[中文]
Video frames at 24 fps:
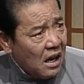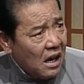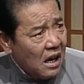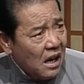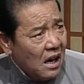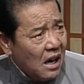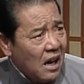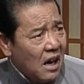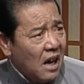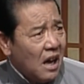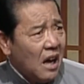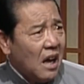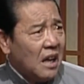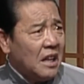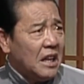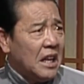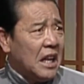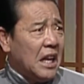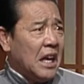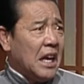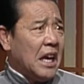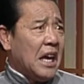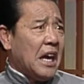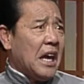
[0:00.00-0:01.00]
看，啊，
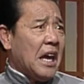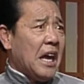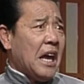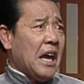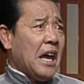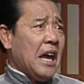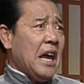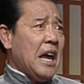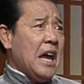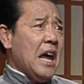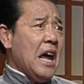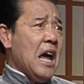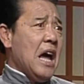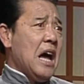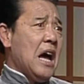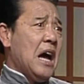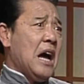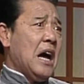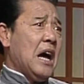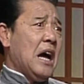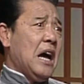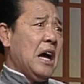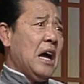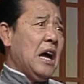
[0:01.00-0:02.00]
你
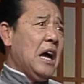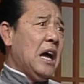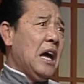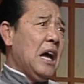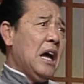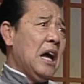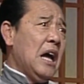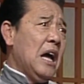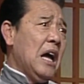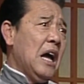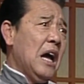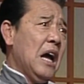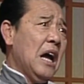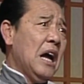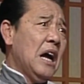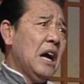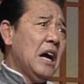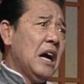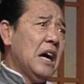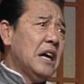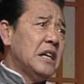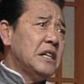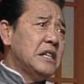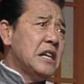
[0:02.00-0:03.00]
呀，
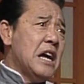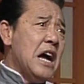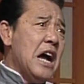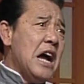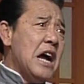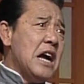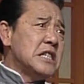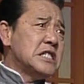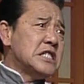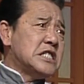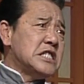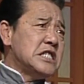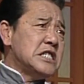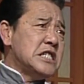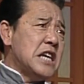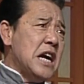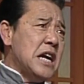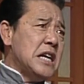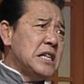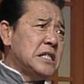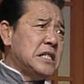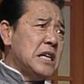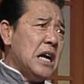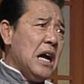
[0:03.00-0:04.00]
认识
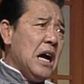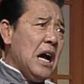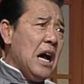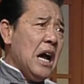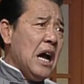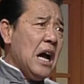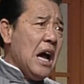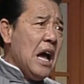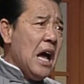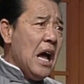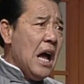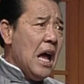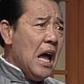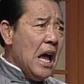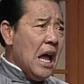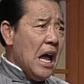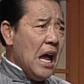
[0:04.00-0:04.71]
认识，哈哈，